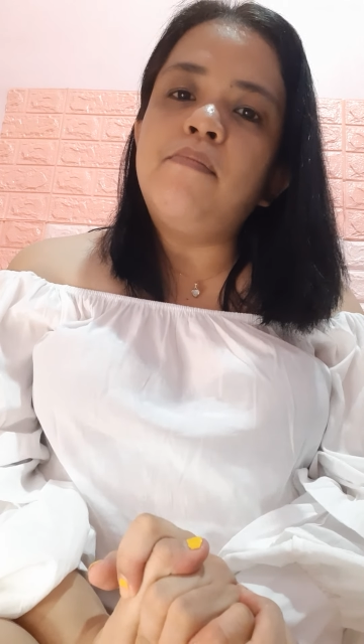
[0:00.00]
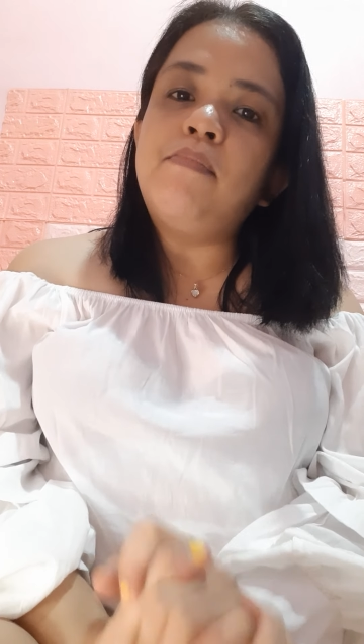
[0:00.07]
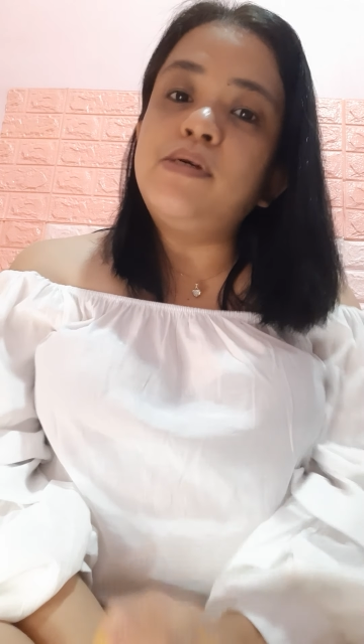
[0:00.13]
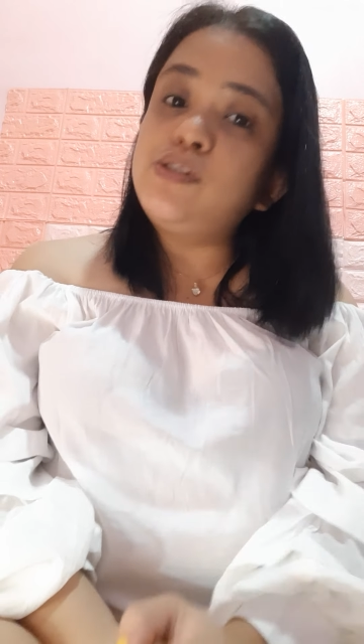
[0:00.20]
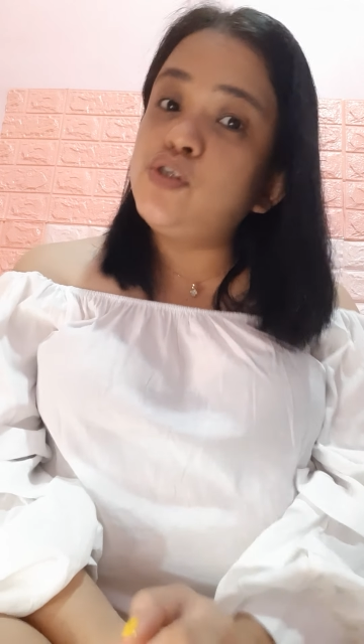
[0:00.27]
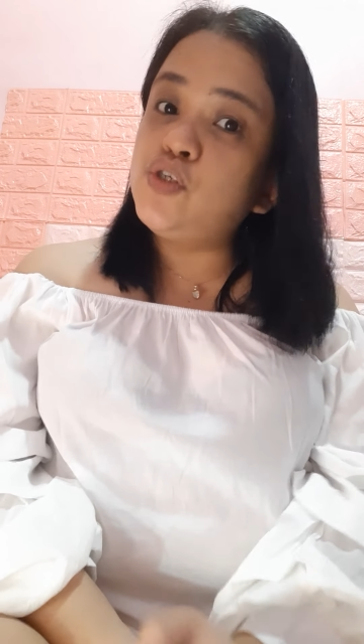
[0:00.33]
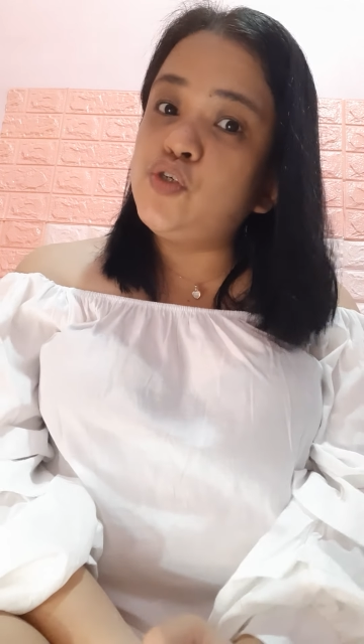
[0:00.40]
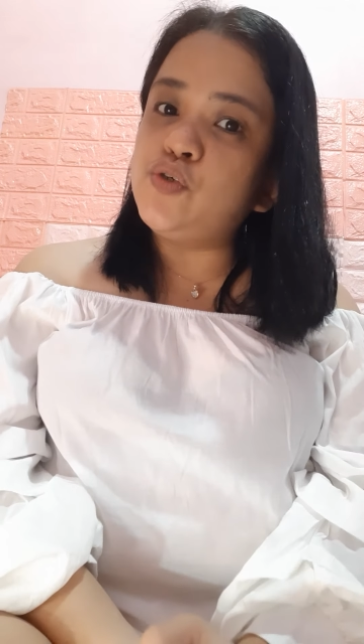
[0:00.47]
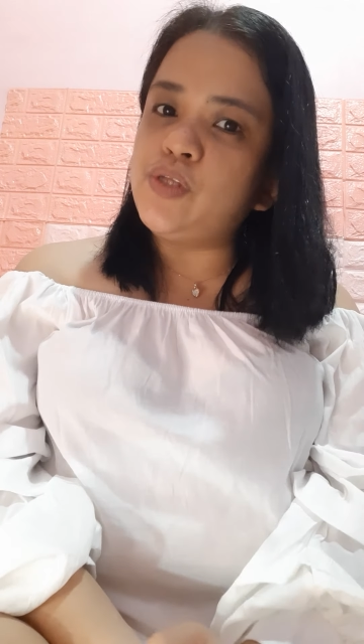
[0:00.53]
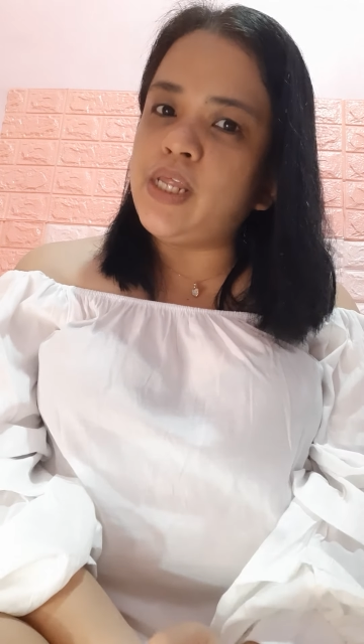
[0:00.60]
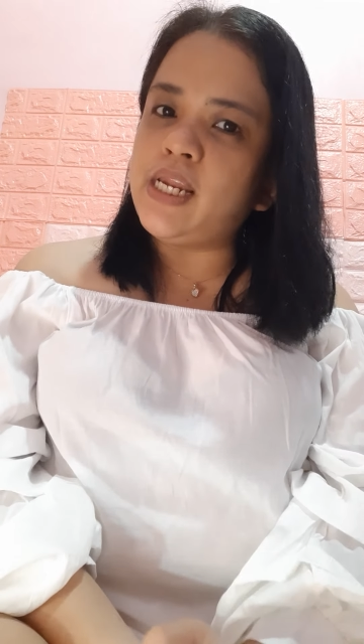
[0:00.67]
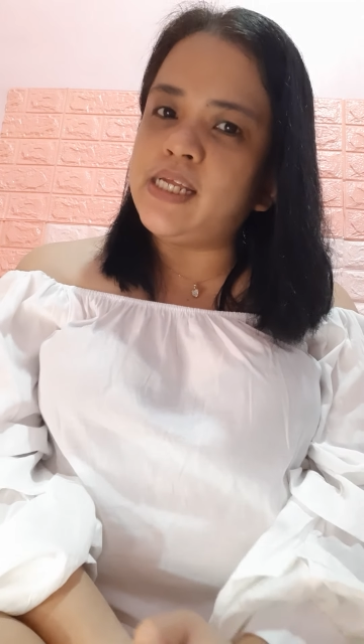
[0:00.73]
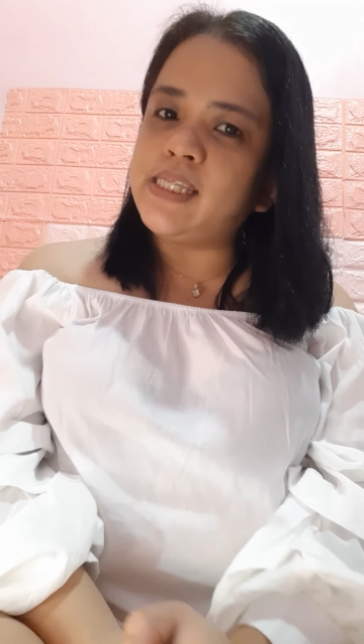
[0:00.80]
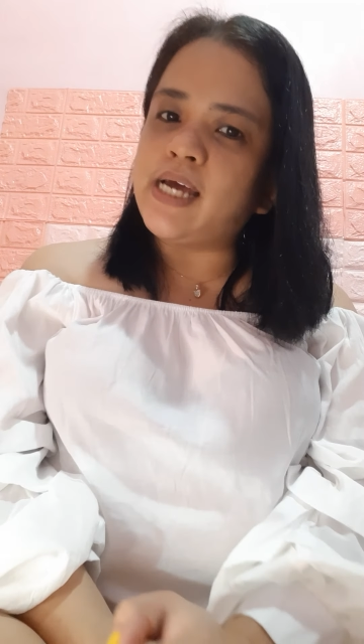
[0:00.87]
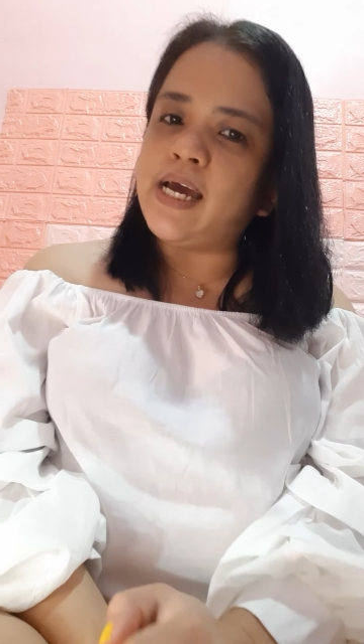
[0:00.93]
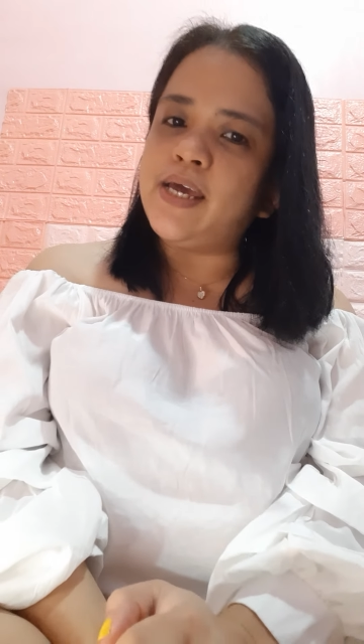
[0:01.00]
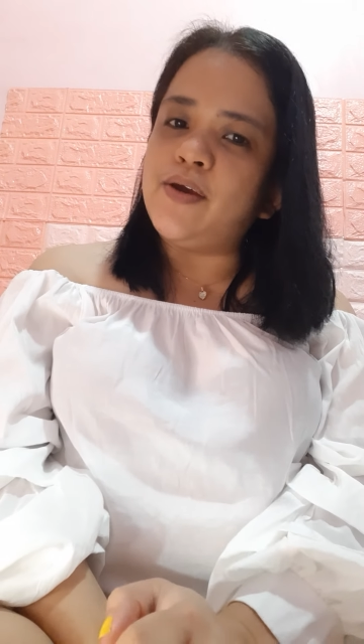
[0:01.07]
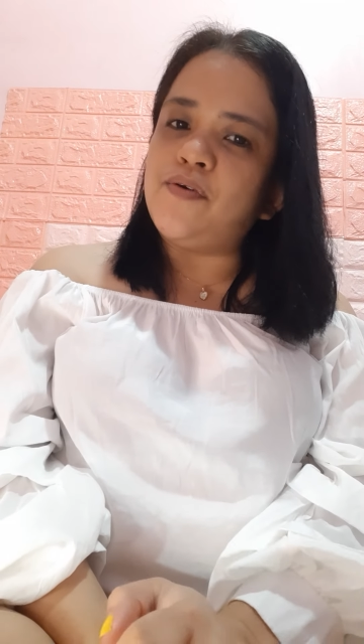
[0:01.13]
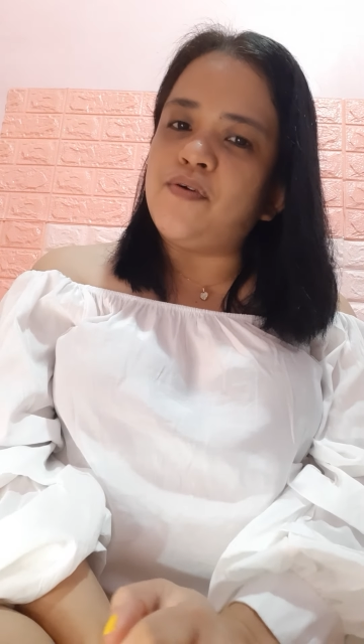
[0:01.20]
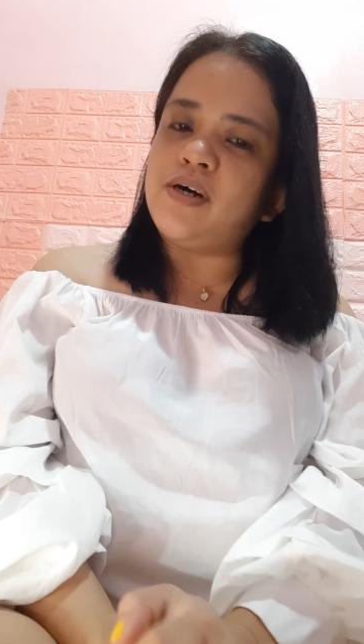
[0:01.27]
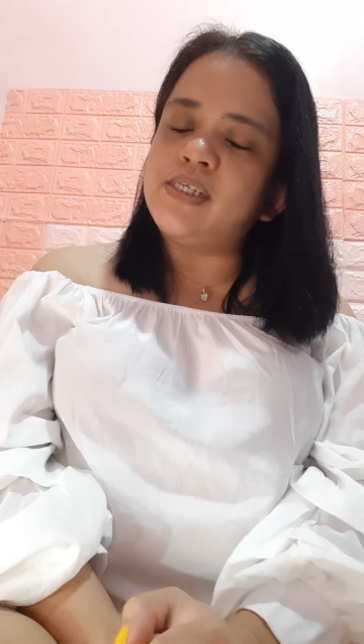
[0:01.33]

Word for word: mag-duty na tayo.